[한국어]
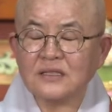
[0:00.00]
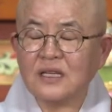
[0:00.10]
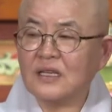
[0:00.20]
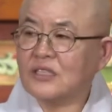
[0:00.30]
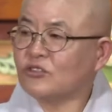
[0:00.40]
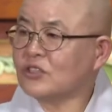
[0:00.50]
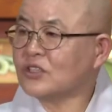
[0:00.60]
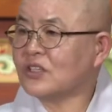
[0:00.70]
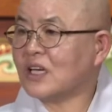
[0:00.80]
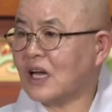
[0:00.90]
제가 일주일
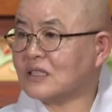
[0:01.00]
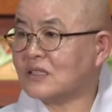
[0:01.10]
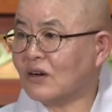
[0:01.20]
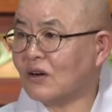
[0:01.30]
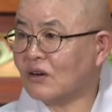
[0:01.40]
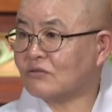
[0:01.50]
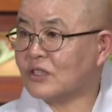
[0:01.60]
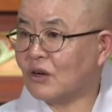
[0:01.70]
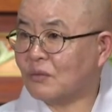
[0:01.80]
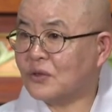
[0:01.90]
전에 가서
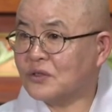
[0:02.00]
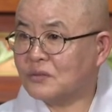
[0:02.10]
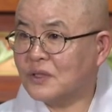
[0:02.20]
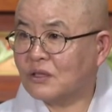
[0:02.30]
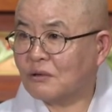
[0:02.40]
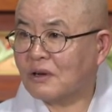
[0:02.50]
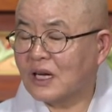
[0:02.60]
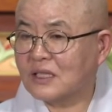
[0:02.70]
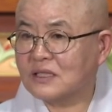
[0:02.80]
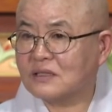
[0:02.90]
우리 어머님이
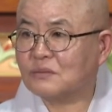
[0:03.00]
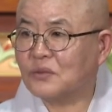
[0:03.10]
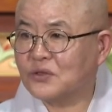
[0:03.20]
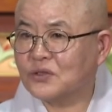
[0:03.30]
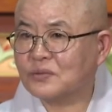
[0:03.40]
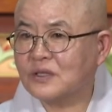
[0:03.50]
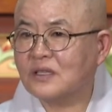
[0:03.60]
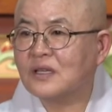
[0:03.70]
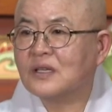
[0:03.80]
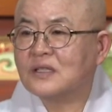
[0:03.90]
돌아가신 모습을
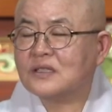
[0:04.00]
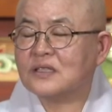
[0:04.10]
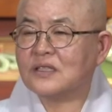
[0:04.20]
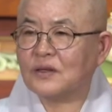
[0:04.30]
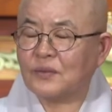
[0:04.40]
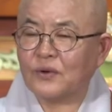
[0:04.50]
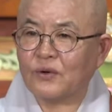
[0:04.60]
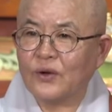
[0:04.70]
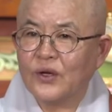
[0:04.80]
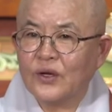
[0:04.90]
지켜보고